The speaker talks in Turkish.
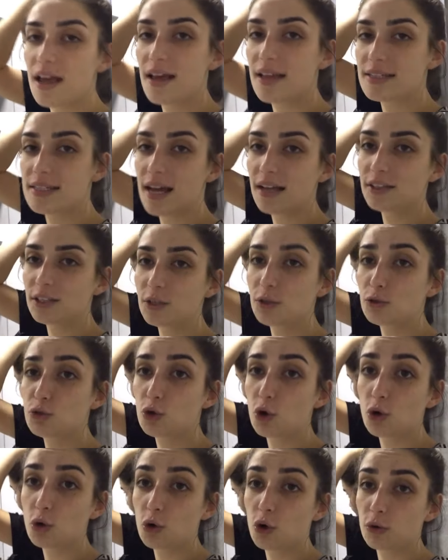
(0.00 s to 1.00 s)
Sen dedi
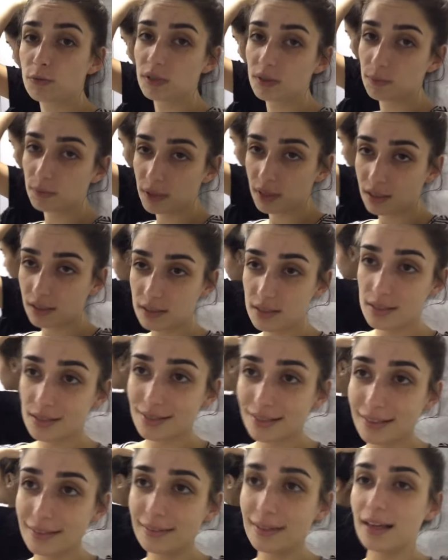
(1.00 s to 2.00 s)
çok komik bir
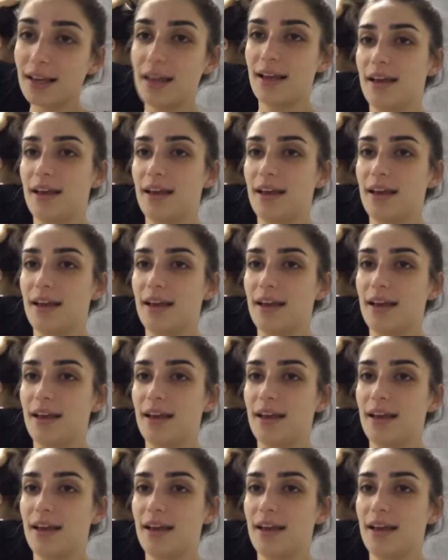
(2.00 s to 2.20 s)
kızsın.